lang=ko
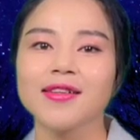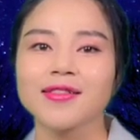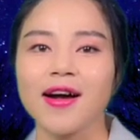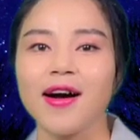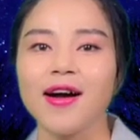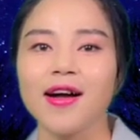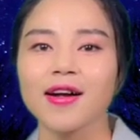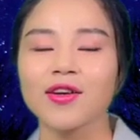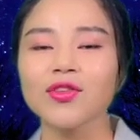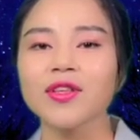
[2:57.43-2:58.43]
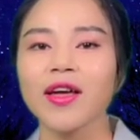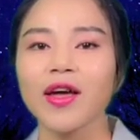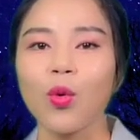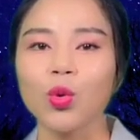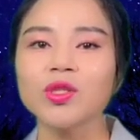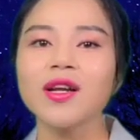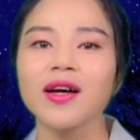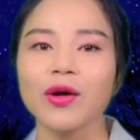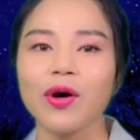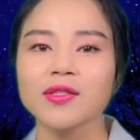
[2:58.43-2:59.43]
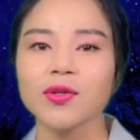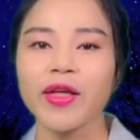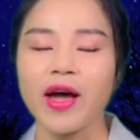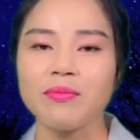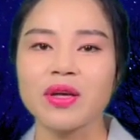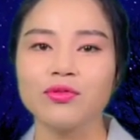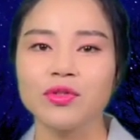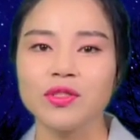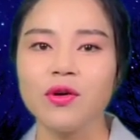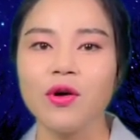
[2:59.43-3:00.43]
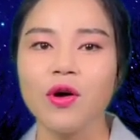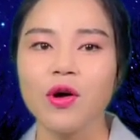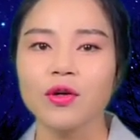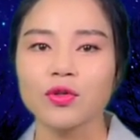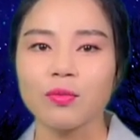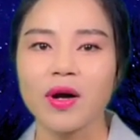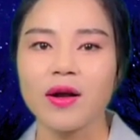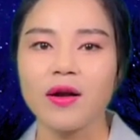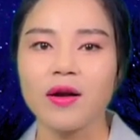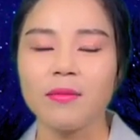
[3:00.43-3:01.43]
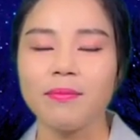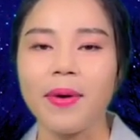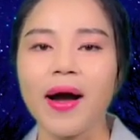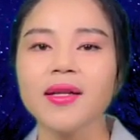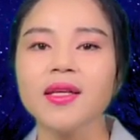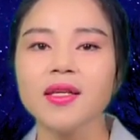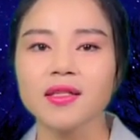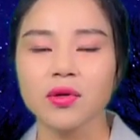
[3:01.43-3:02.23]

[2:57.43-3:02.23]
자, 그런데 오늘날에 와서 대한민국은요, 정말 많이